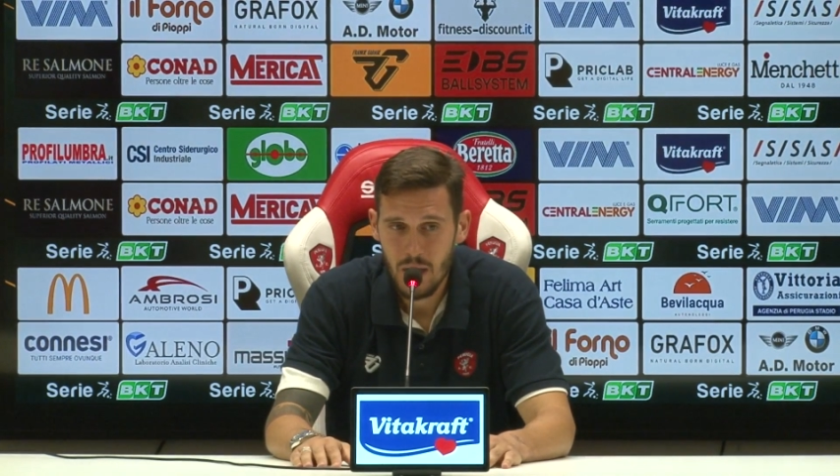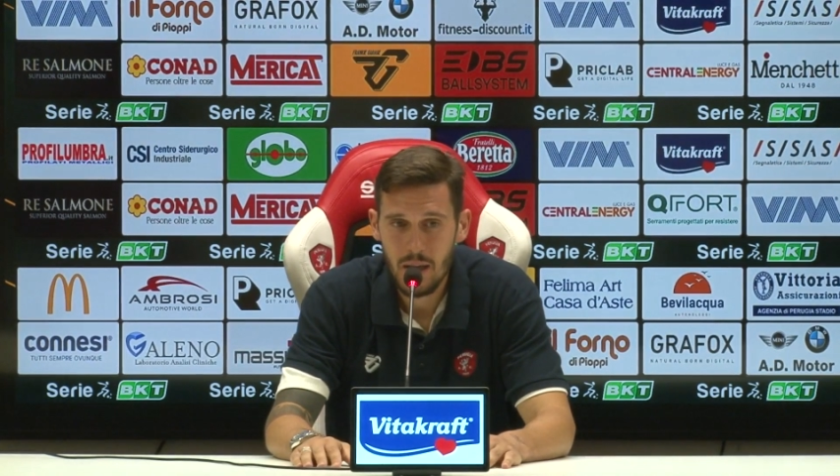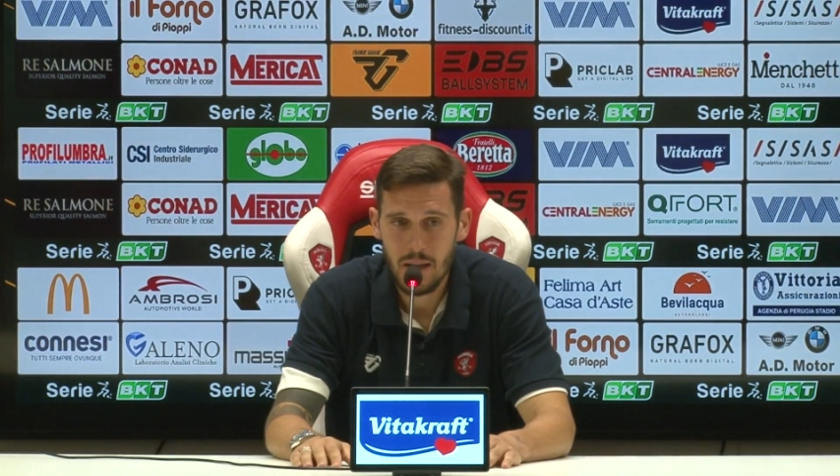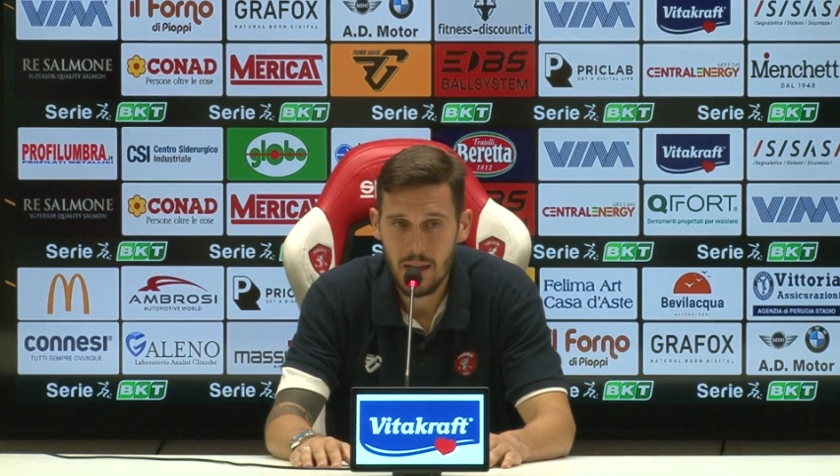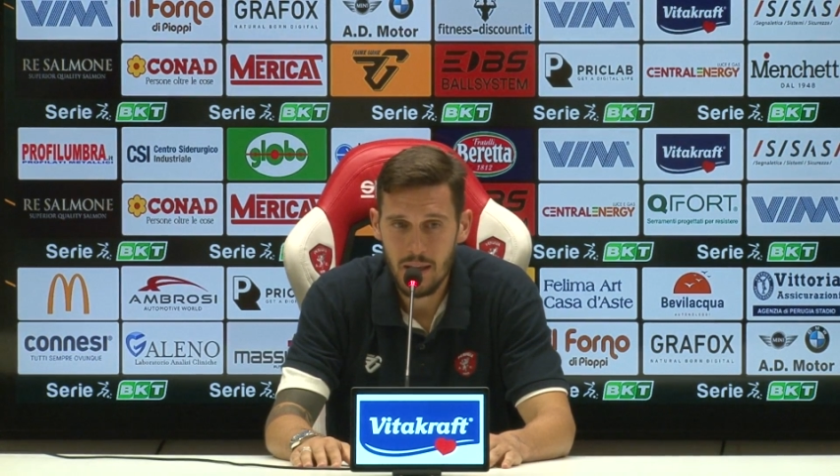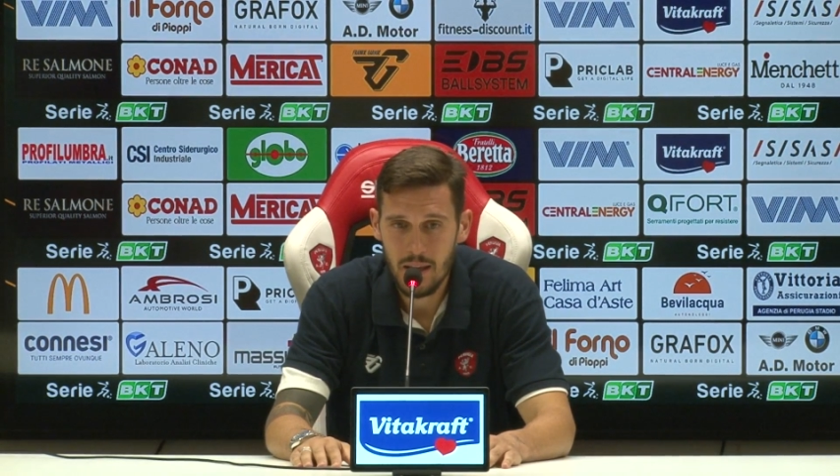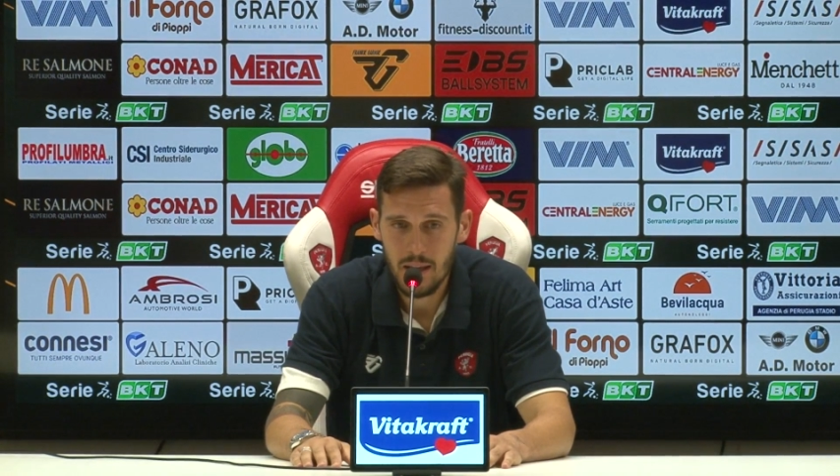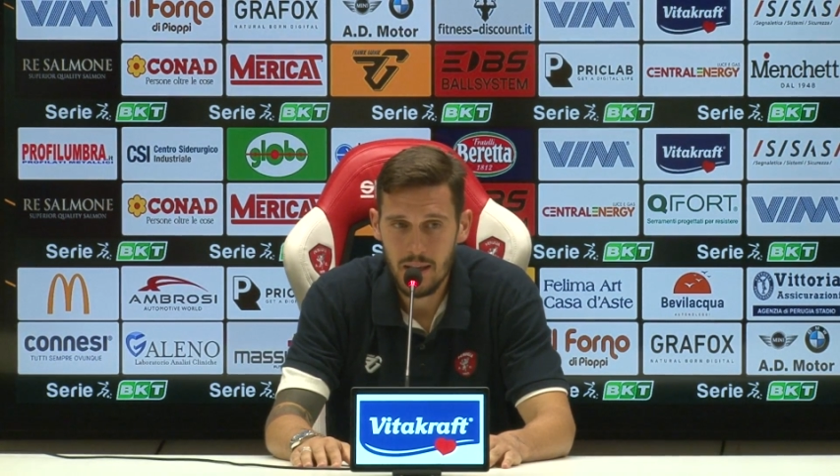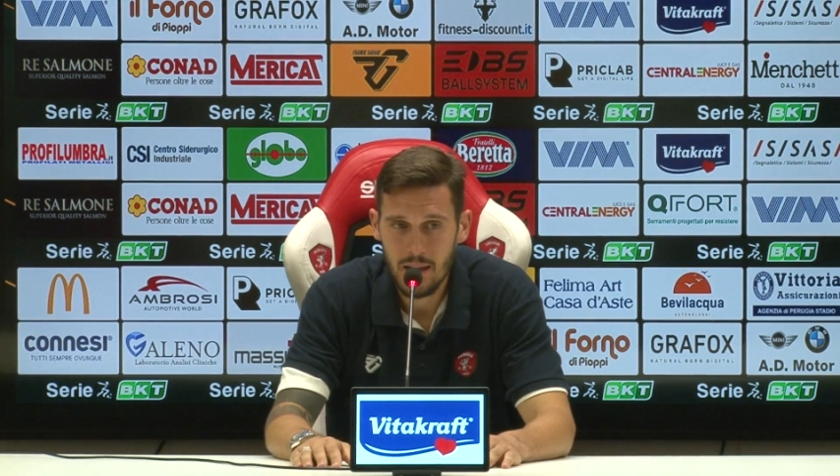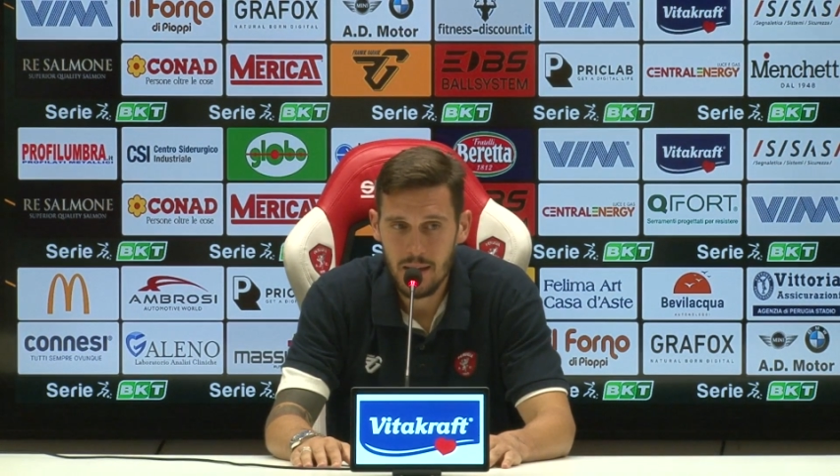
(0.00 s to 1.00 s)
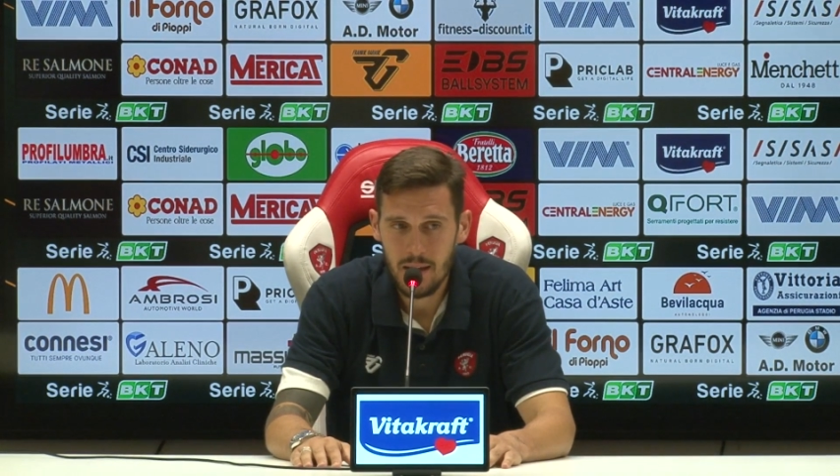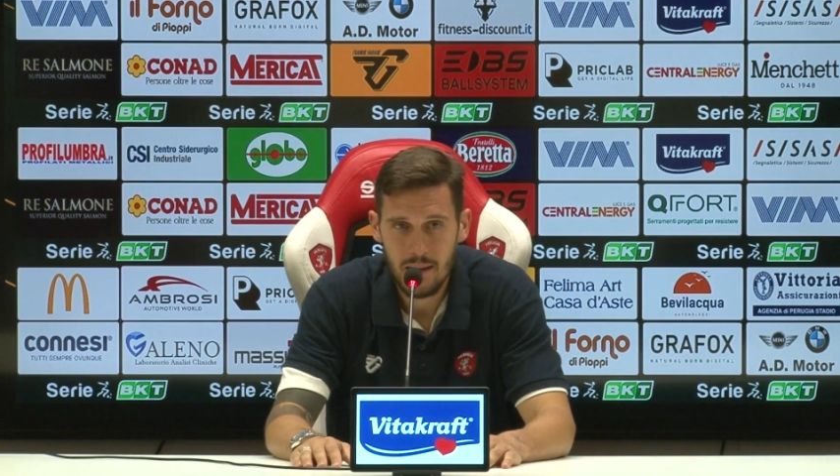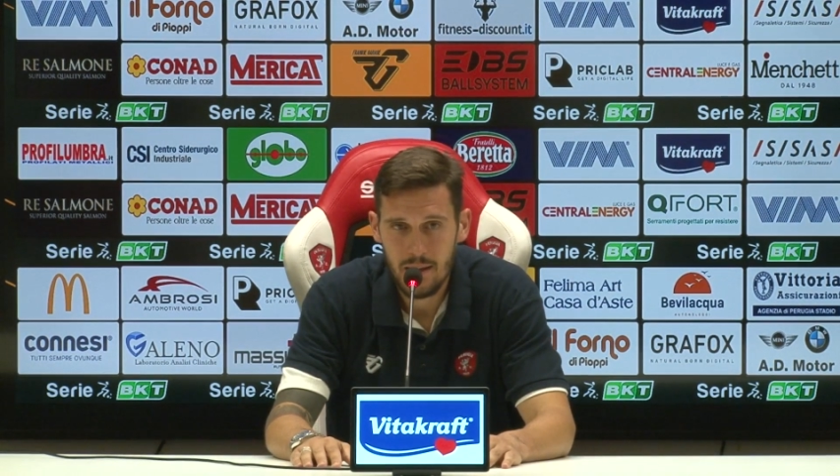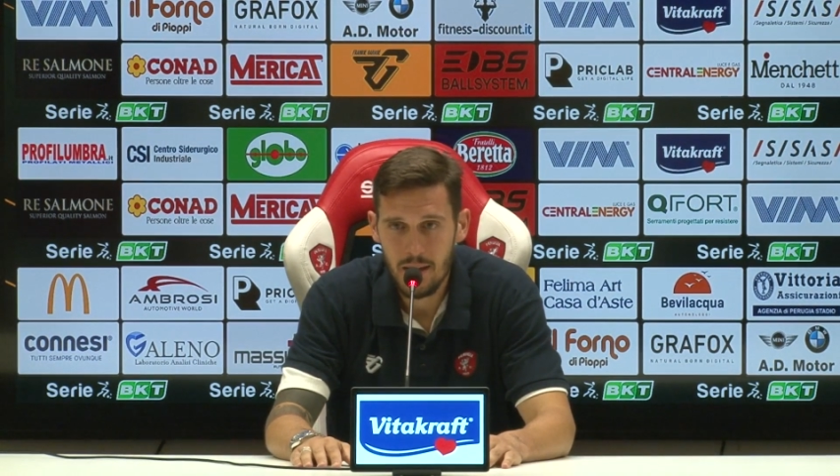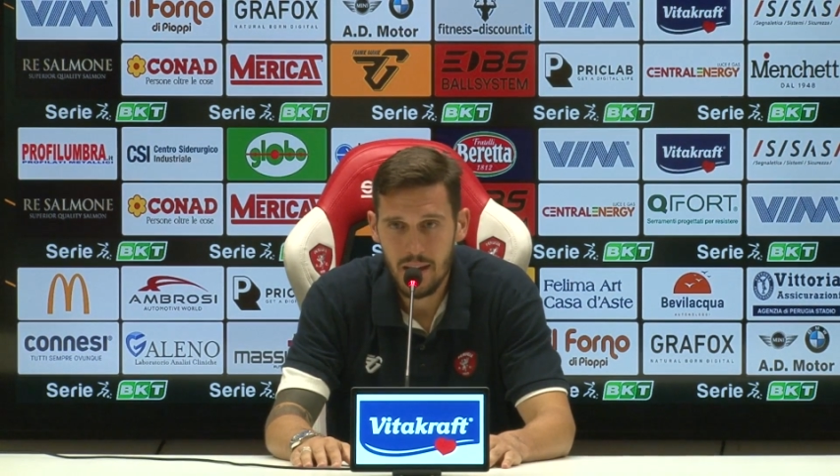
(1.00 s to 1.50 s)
e,